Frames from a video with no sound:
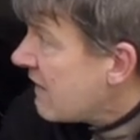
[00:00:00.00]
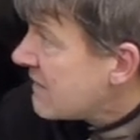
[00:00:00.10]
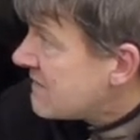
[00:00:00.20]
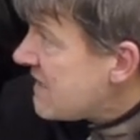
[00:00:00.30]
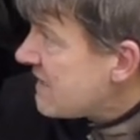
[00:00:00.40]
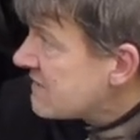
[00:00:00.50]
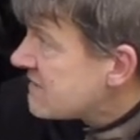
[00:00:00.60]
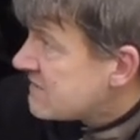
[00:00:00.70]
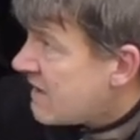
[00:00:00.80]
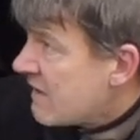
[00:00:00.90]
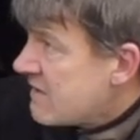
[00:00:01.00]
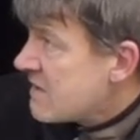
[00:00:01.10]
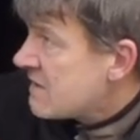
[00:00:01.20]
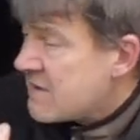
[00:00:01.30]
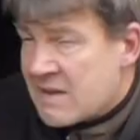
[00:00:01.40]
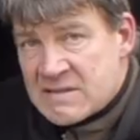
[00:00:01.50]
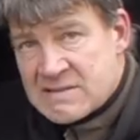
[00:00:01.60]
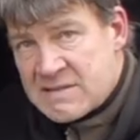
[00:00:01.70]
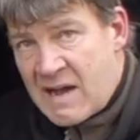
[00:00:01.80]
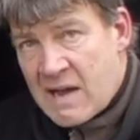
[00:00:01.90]
Allerdings, da hier die
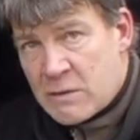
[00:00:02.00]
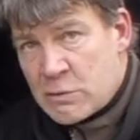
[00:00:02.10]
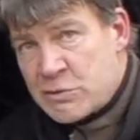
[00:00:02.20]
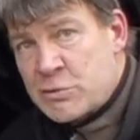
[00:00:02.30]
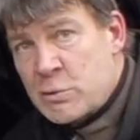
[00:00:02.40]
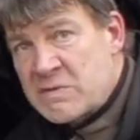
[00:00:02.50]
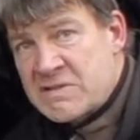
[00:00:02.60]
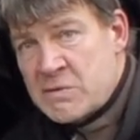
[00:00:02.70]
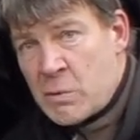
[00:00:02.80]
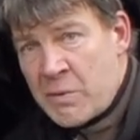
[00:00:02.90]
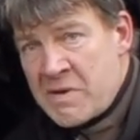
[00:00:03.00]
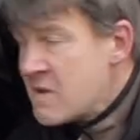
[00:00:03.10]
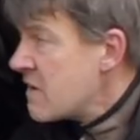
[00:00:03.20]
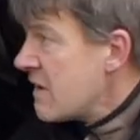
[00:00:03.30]
ganze Tragkonstruktion